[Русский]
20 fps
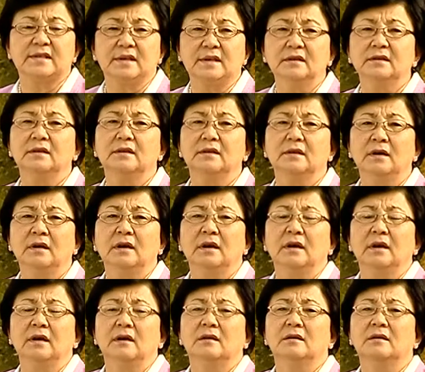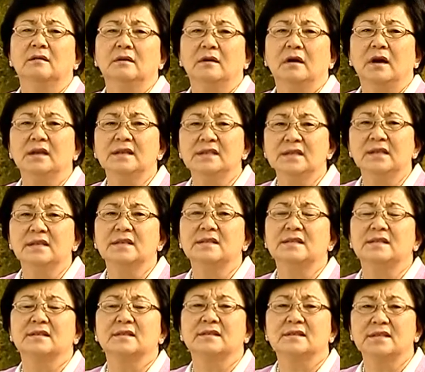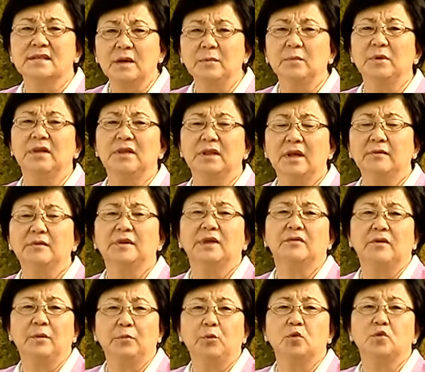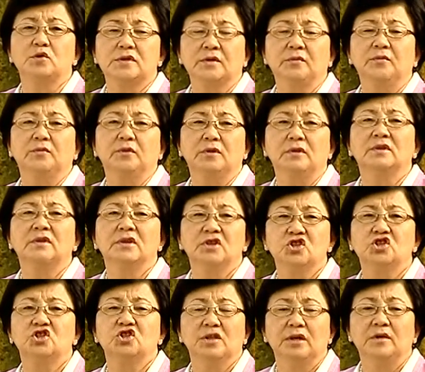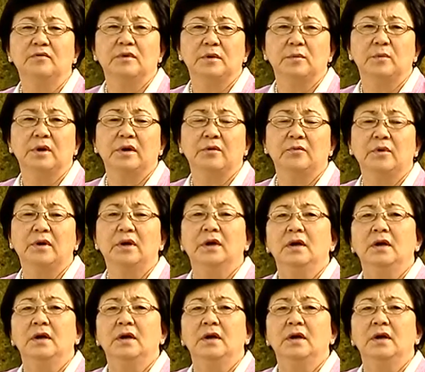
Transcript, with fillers: Это один из самых главных вопросов нынешних выборов.